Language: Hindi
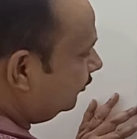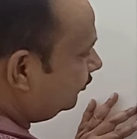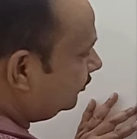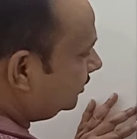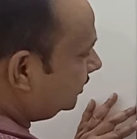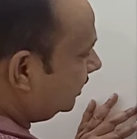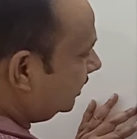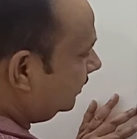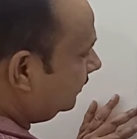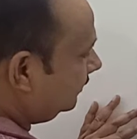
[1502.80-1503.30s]
के
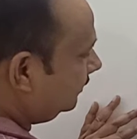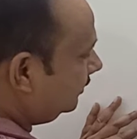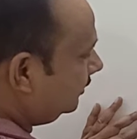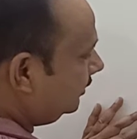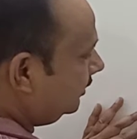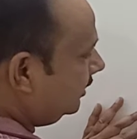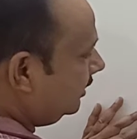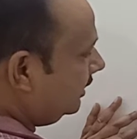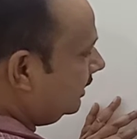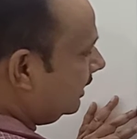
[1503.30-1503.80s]
अनुसार
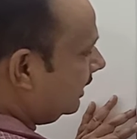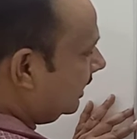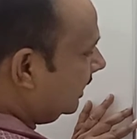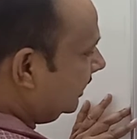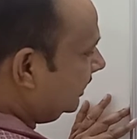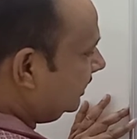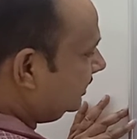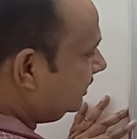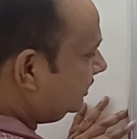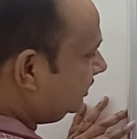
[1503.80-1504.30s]

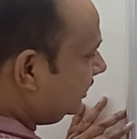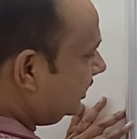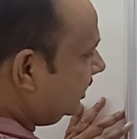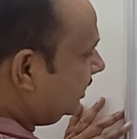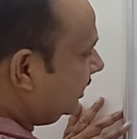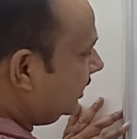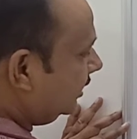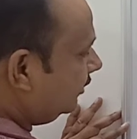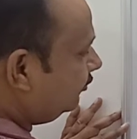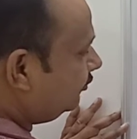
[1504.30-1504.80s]

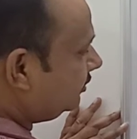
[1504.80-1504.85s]
आइंस्टीन के